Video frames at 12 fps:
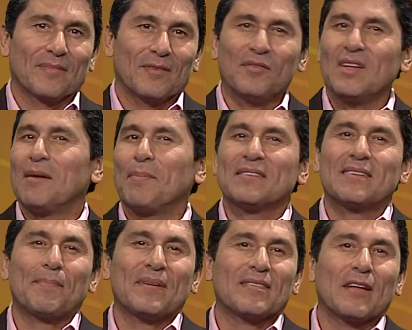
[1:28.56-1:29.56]
no se la
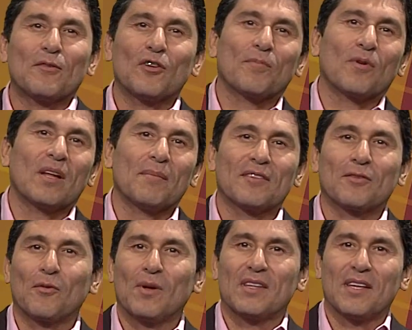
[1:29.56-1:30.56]
pase pensando en los problemas
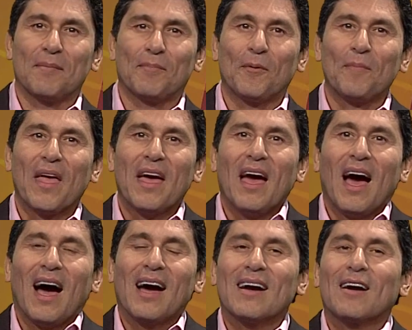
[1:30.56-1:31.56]
todo el tiempo
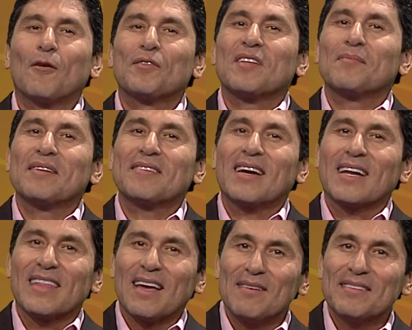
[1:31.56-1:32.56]
haga cosas más
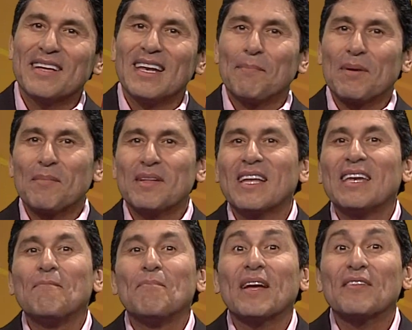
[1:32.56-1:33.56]
agradables que le permitan
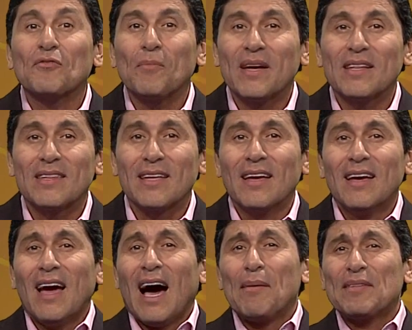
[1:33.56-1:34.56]
limpiar su mente.
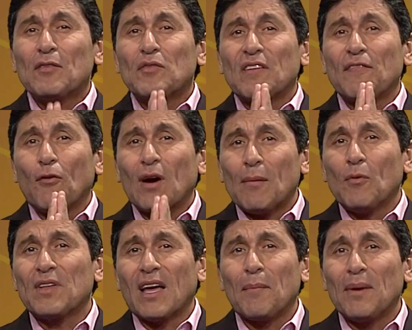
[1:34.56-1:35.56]
A veces nos
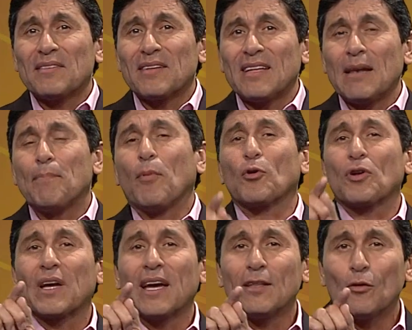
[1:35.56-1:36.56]
enfocamos nada más en el
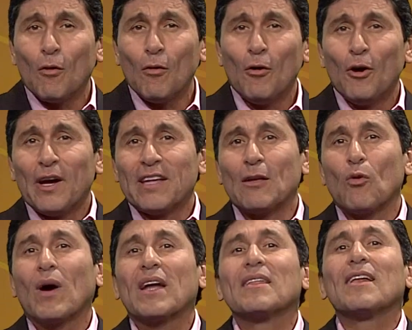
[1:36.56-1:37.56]
por qué no, en el
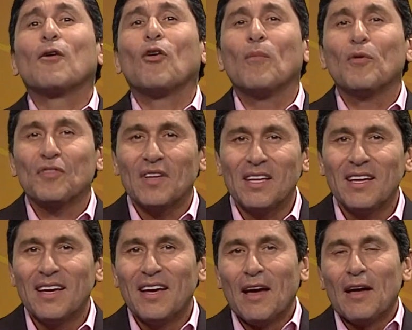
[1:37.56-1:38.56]
lugar del cómo sí.
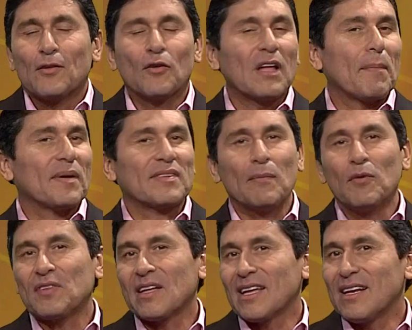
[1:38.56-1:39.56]
Nos la
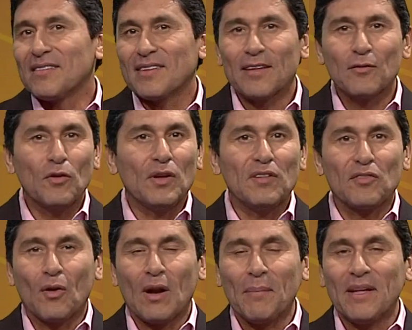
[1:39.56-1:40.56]
pasamos analizando y
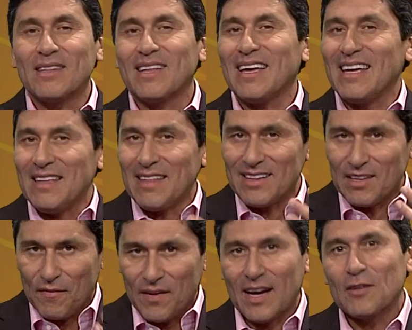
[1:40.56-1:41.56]
solamente
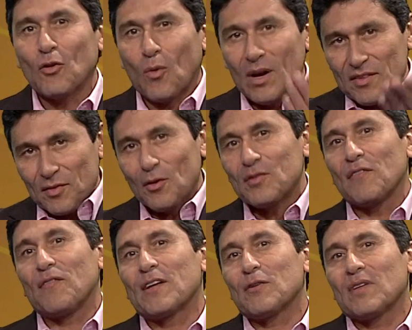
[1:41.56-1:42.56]
identificando cuáles son los
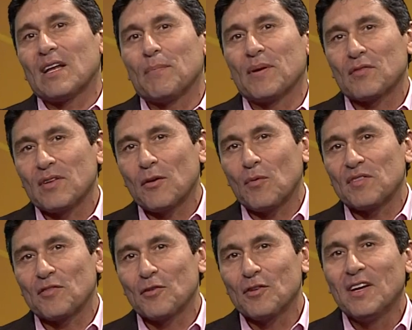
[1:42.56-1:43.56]
defectos de la persona en
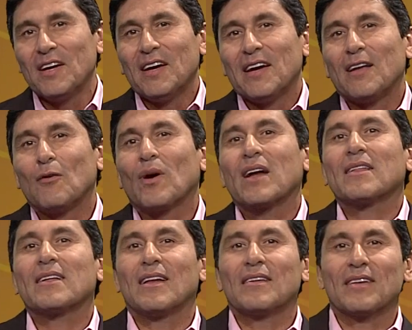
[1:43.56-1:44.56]
cuestión, en lugar
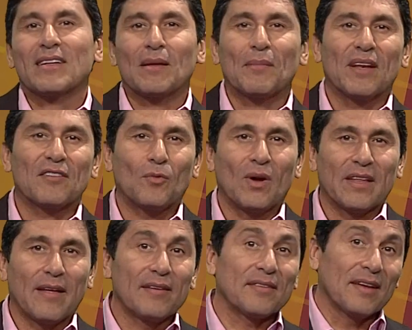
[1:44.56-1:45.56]
de analizar también las
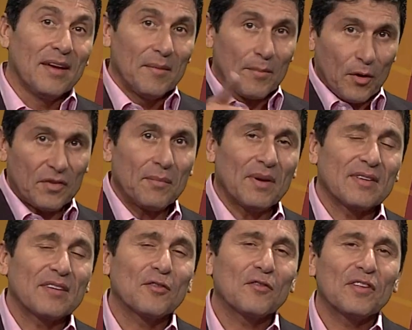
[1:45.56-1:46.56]
cualidades. Próxima
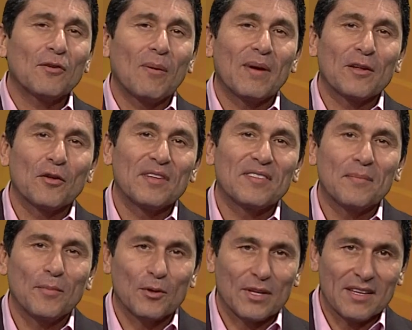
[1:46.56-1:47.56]
sección sigo hablando de este
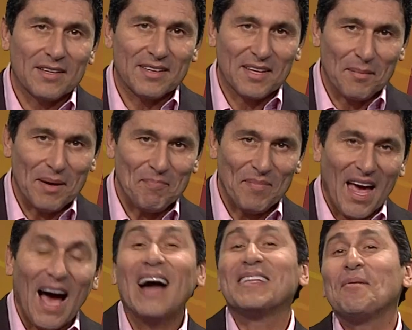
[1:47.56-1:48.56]
importante tema.
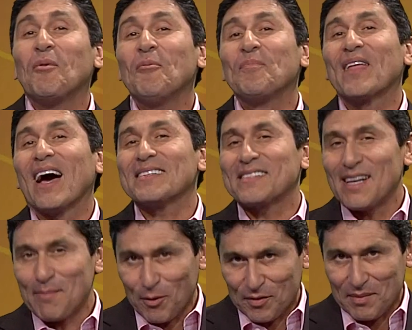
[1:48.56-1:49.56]
Ánimo, hasta
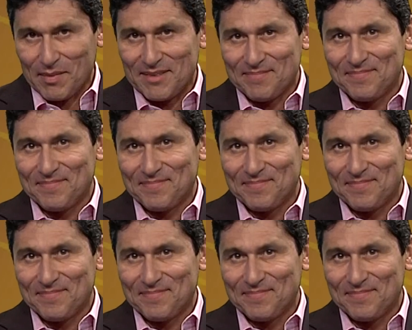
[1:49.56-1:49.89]
la próxima.